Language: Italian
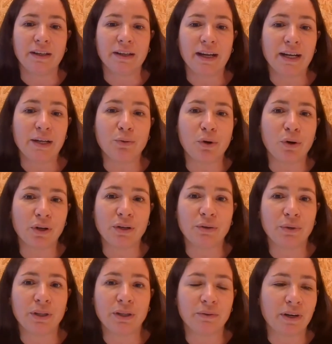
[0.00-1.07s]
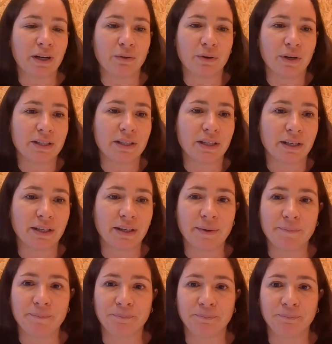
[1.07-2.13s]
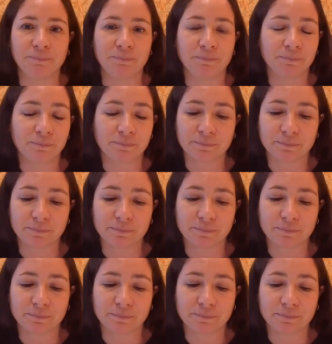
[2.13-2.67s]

ai luoghi in cui dovranno essere mh, mm,